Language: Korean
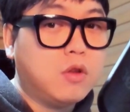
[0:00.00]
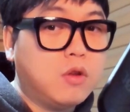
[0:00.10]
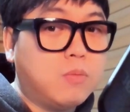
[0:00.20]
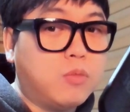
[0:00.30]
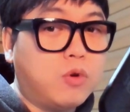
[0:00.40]

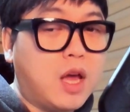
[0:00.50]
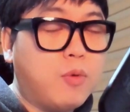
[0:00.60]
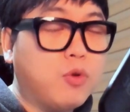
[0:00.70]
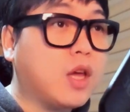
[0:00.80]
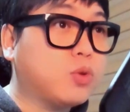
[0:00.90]
뭐
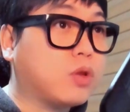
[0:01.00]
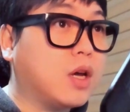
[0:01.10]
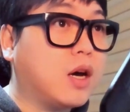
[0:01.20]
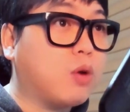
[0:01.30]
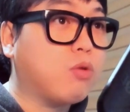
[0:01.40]
해보는 게
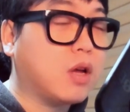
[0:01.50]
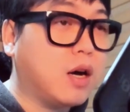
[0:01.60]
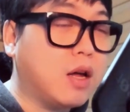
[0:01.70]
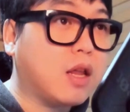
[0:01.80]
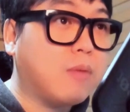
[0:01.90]
좋다라고
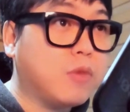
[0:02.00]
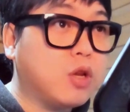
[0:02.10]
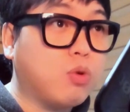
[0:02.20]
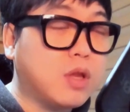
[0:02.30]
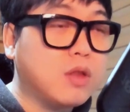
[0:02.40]
생각하는
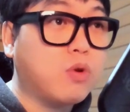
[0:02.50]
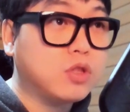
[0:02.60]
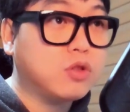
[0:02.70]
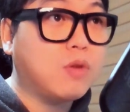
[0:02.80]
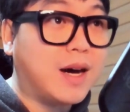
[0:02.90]
사람들이 요새는
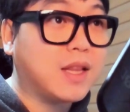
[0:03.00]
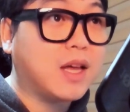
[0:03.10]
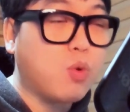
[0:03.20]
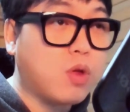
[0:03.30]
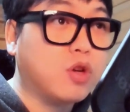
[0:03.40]
훨씬 더 많아
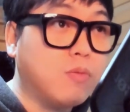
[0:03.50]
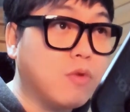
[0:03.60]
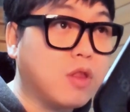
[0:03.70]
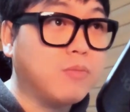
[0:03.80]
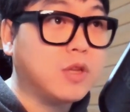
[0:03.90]
요새 젊은
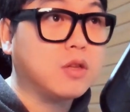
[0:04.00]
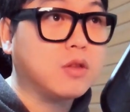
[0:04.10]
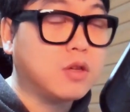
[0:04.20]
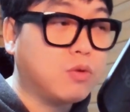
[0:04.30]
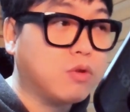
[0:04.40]

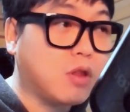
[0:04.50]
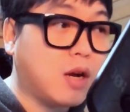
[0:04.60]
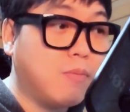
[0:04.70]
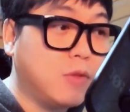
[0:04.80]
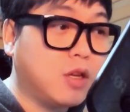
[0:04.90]
사람들은 그리고 그
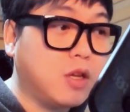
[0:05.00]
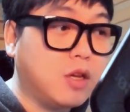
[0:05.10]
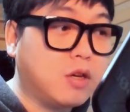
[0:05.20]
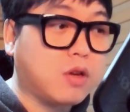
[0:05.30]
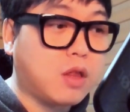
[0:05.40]

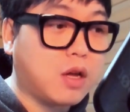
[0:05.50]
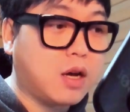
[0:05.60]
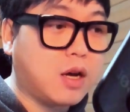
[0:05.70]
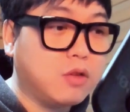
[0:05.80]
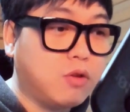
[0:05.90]
사람들이 그렇게
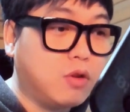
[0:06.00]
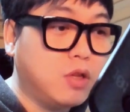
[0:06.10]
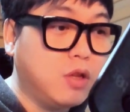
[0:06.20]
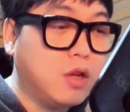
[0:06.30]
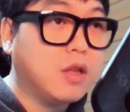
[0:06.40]
생각하는 거는